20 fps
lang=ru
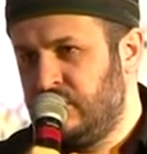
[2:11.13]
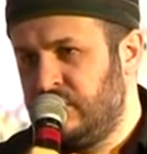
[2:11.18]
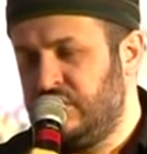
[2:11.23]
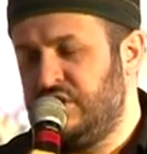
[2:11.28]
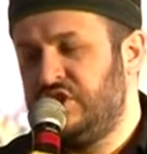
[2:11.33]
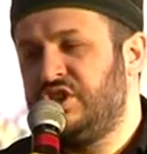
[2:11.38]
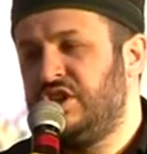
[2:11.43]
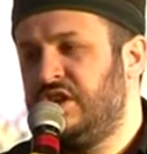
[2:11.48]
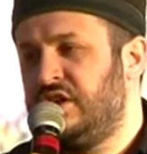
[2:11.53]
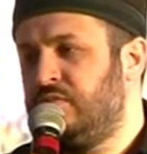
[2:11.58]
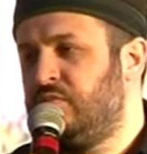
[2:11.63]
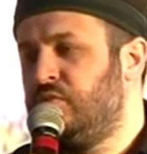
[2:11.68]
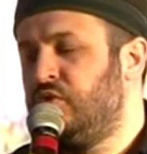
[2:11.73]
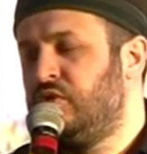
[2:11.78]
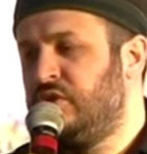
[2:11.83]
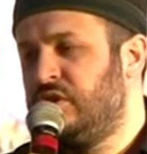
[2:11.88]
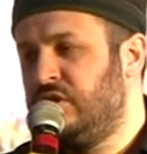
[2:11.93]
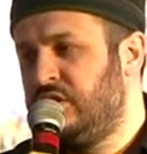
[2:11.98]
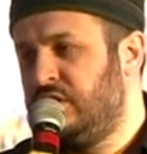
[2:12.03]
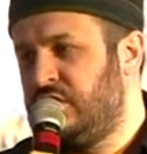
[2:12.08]
решает
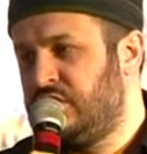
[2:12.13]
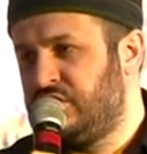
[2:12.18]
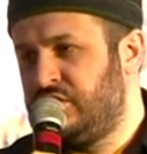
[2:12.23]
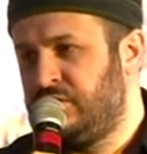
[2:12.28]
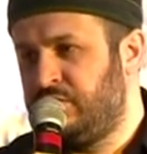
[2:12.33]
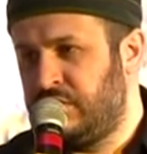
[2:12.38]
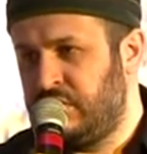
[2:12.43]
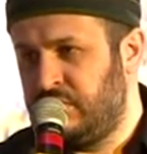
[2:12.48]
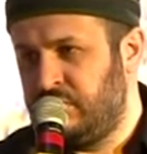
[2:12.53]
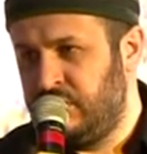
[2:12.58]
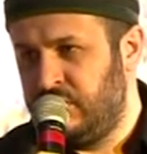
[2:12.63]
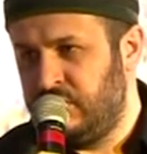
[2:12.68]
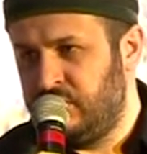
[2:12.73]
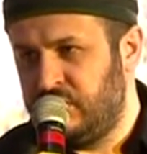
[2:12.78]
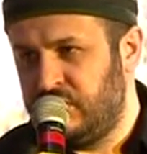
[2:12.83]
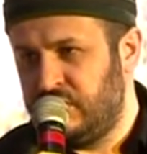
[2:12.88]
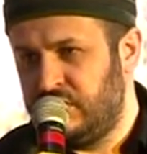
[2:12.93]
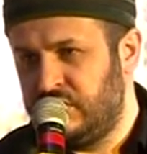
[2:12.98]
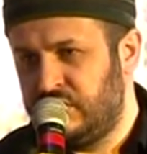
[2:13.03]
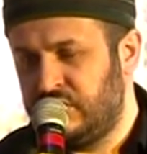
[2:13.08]
многие наши
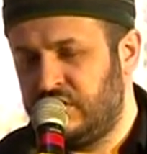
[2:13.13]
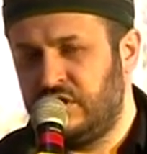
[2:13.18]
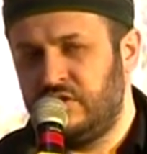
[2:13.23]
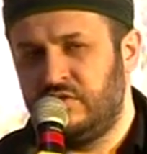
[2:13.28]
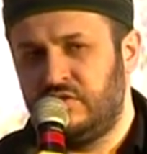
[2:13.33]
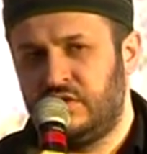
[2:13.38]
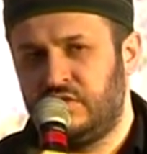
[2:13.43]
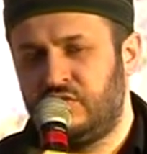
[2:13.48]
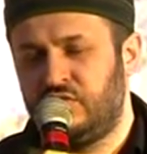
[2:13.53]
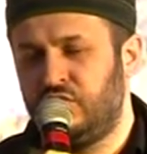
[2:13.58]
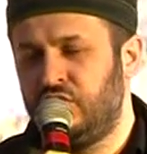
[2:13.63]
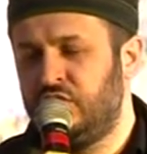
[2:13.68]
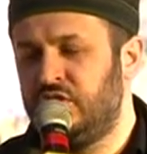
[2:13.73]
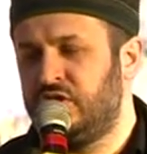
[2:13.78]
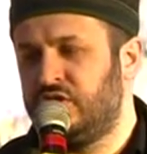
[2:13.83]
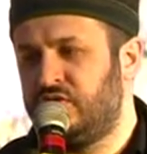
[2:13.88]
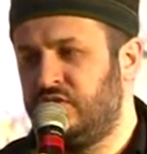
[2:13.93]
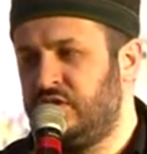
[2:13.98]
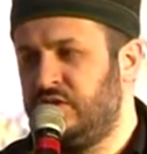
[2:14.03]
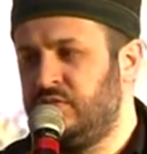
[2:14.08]
проблемы, ставит все
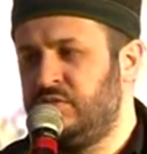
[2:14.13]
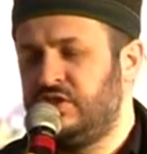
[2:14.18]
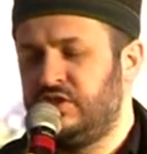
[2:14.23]
на свои